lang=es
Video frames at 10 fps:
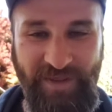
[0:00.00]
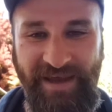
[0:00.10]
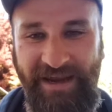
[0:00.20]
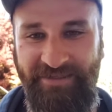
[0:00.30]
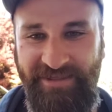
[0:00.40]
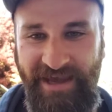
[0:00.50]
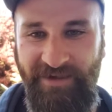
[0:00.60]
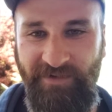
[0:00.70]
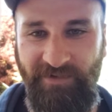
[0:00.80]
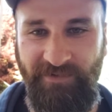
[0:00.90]

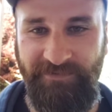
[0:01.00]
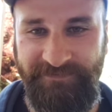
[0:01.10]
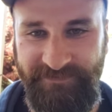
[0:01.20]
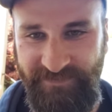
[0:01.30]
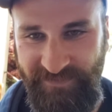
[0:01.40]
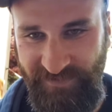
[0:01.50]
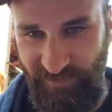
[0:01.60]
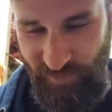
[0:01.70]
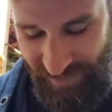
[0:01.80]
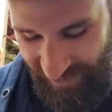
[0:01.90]
desgraciado, loco.
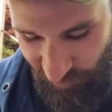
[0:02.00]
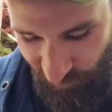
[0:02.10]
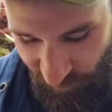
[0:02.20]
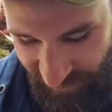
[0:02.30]
Un año muy